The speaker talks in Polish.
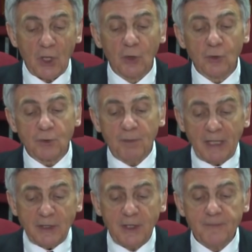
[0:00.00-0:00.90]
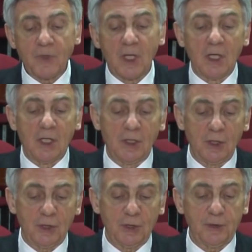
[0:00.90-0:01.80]
Otóż pani
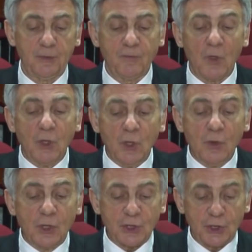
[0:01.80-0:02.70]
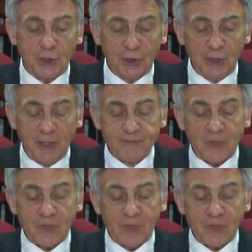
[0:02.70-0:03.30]
Jung e, Shin